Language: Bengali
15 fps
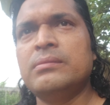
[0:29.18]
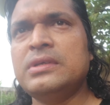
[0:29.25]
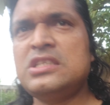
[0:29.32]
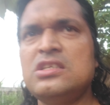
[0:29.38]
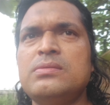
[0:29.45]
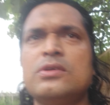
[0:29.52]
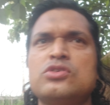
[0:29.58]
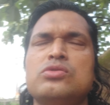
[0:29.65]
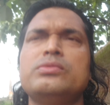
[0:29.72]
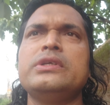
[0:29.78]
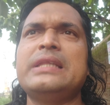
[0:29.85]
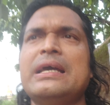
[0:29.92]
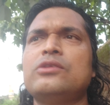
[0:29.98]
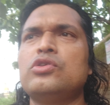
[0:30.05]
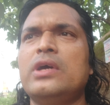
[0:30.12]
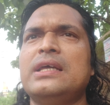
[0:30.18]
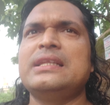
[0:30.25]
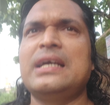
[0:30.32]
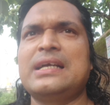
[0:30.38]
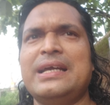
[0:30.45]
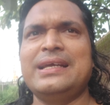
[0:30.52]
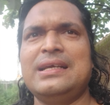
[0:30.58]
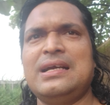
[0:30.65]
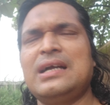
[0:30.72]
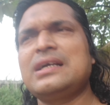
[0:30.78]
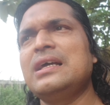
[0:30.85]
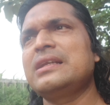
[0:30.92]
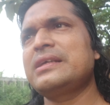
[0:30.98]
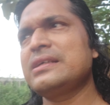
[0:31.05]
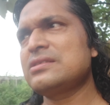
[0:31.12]
বেশিরভাগ সময় দেয় দয়া দেখায়
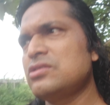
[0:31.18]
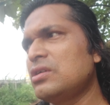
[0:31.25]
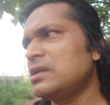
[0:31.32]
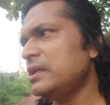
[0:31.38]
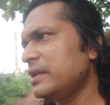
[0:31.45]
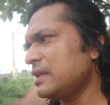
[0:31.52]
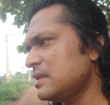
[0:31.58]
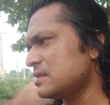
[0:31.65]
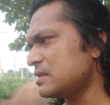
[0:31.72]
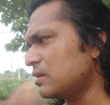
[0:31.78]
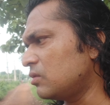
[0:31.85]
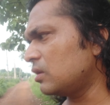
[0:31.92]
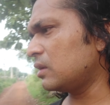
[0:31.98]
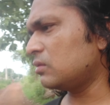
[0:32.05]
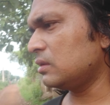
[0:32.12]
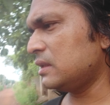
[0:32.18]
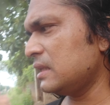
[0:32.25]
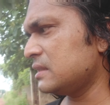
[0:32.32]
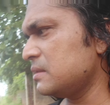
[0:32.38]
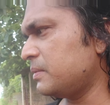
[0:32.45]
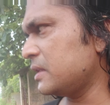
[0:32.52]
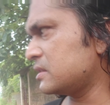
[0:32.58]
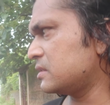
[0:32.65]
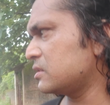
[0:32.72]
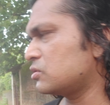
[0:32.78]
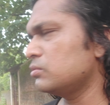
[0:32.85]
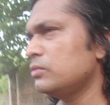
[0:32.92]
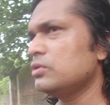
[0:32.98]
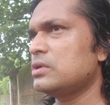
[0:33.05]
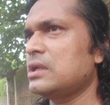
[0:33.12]
কালকে সকালে কাজটা করার কথা আছে পাঁচটার
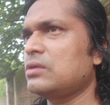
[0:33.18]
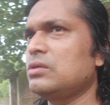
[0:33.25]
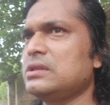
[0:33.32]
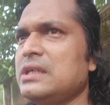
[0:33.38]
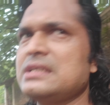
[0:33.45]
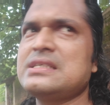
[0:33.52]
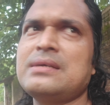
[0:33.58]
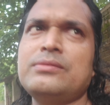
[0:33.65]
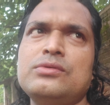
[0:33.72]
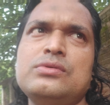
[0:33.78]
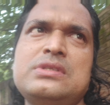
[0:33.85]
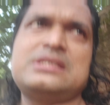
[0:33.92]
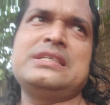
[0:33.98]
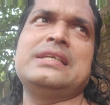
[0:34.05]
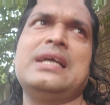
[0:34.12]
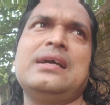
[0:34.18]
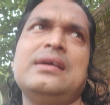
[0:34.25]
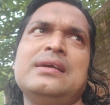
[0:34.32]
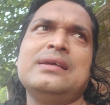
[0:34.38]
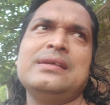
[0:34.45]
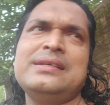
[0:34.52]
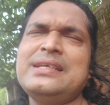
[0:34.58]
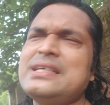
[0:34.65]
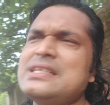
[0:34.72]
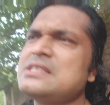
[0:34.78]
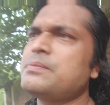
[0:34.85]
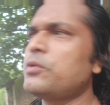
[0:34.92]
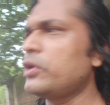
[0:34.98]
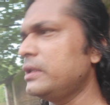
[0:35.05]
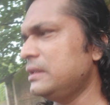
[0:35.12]
সময় ওটার কথা আছে আমি উঠছি না ঠিক
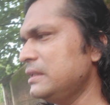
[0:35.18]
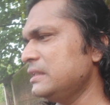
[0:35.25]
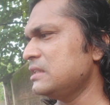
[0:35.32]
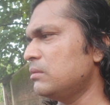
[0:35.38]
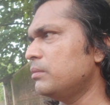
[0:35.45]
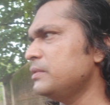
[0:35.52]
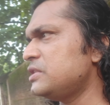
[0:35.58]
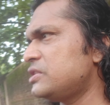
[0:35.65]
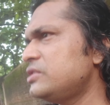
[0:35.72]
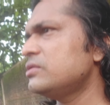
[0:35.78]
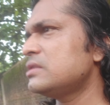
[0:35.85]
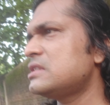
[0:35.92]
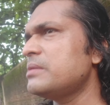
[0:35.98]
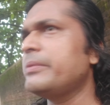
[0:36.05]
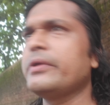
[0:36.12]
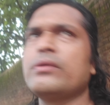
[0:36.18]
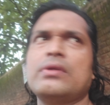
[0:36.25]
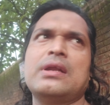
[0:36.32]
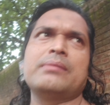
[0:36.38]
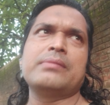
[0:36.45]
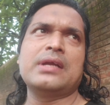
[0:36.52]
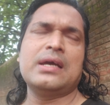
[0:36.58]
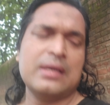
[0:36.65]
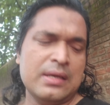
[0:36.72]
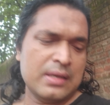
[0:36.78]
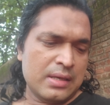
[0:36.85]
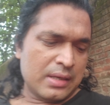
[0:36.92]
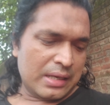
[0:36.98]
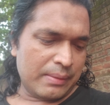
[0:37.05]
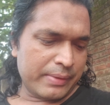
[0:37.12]
আছে পরের দিনে যাব বৃষ্টি হচ্ছে বেরোলাম না
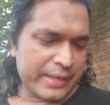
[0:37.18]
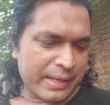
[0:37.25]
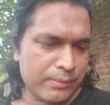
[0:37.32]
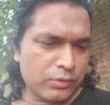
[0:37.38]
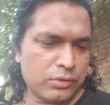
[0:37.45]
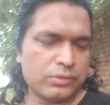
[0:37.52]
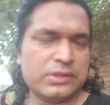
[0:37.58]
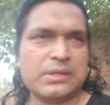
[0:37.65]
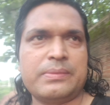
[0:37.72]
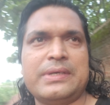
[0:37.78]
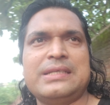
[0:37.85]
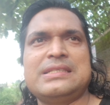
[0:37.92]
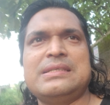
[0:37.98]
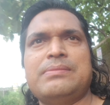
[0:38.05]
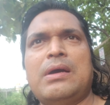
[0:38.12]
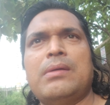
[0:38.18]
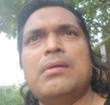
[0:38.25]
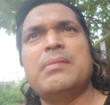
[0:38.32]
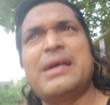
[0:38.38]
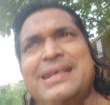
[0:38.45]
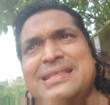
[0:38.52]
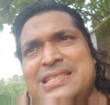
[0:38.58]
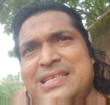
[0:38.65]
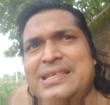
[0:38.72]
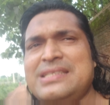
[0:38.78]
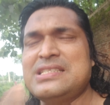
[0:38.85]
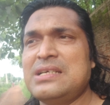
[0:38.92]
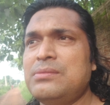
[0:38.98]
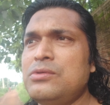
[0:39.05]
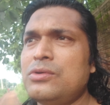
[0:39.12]
আবার এমন হতে পারে যে বাবা মাকে
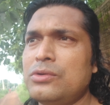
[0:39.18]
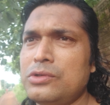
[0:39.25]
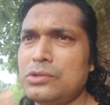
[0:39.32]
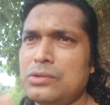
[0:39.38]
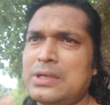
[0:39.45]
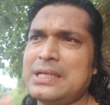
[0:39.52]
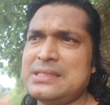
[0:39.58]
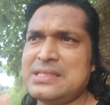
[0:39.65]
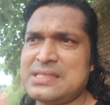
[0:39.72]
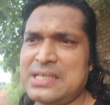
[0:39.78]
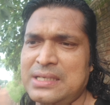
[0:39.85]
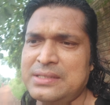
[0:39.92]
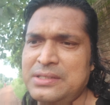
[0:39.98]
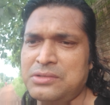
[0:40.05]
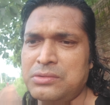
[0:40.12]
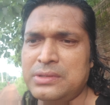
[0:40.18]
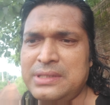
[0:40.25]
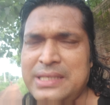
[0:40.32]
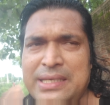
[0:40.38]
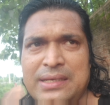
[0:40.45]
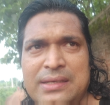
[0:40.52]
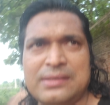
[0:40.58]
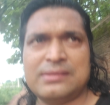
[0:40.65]
ছেড়ে যাব অন্য রাজ্যে চাকরি করতে